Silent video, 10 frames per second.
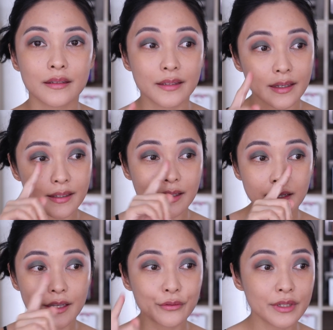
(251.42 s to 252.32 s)
Yan,
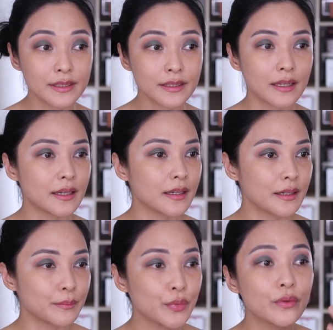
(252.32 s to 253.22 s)
nalagay ko na
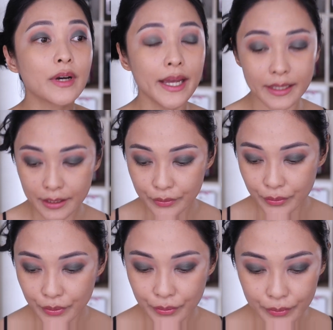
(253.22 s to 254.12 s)
sa buong eyelid
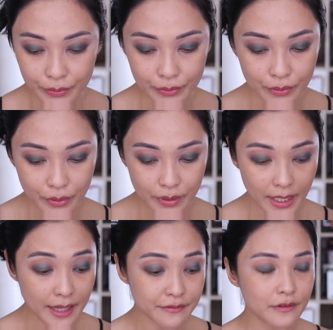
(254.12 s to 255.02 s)
ko yung
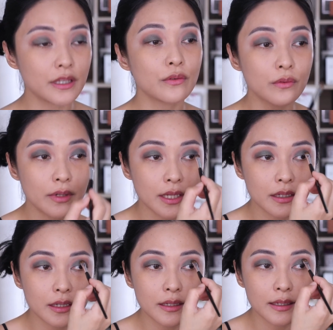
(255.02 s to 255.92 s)
NV, yung kulay
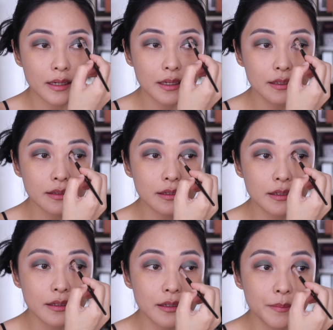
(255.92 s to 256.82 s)
green. Guys, ang
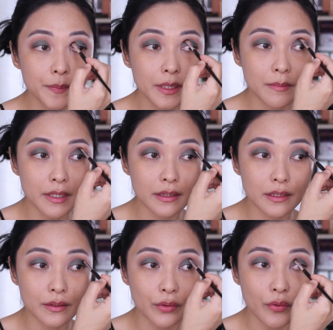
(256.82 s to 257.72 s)
ganda ng pigment
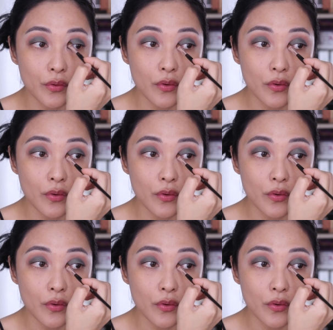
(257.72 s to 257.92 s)
nito.